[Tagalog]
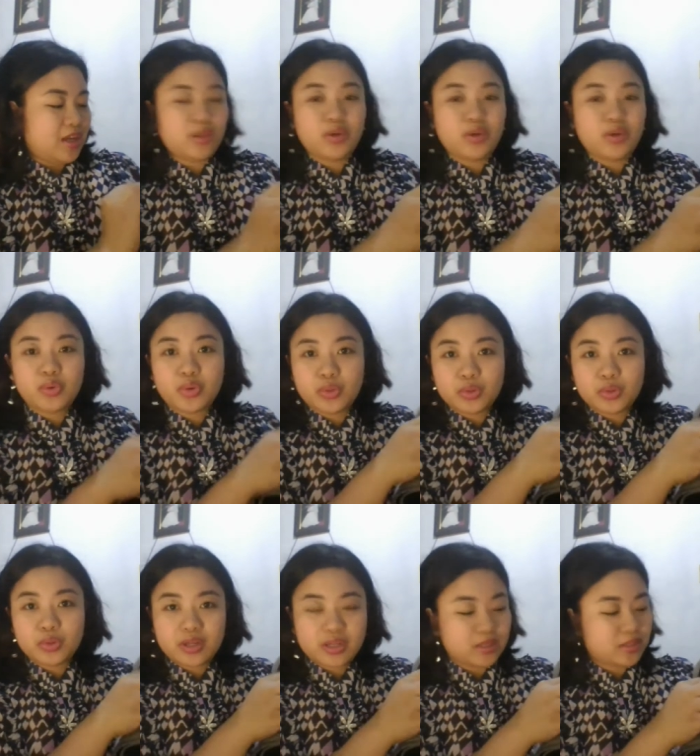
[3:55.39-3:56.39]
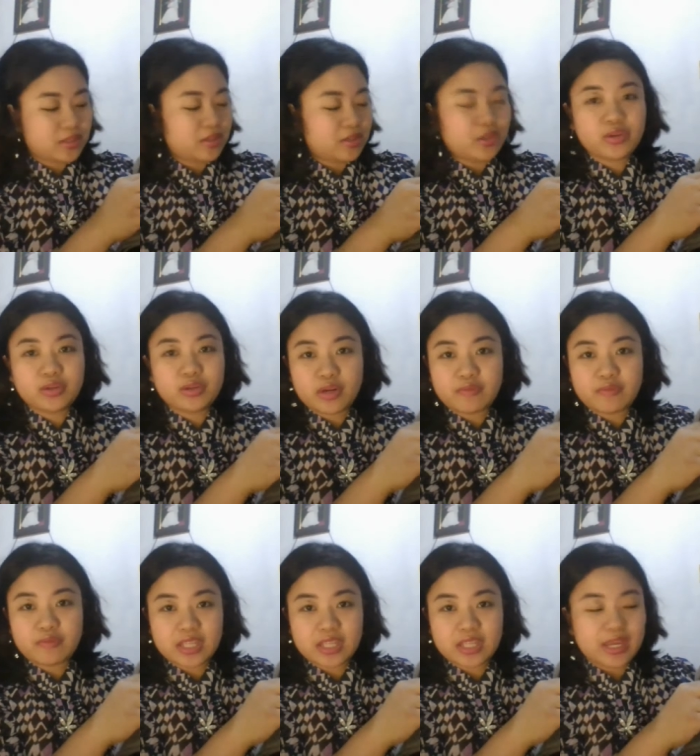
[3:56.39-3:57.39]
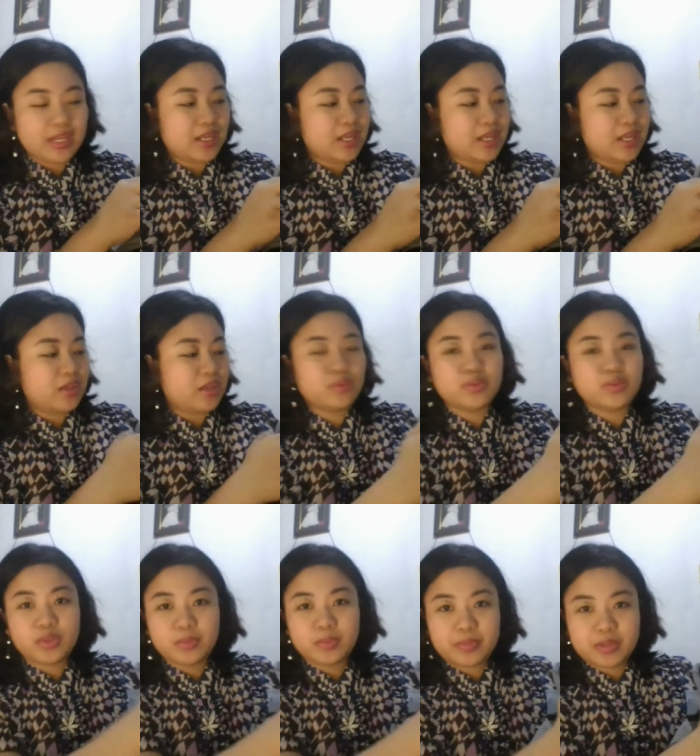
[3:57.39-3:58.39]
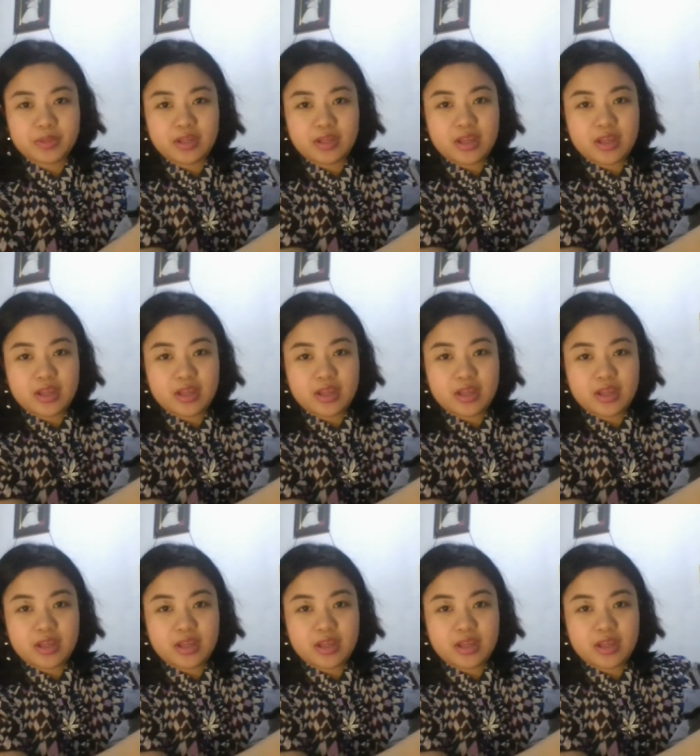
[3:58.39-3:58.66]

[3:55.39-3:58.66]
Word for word: ito yung hook, yung rough side, and then yung loop,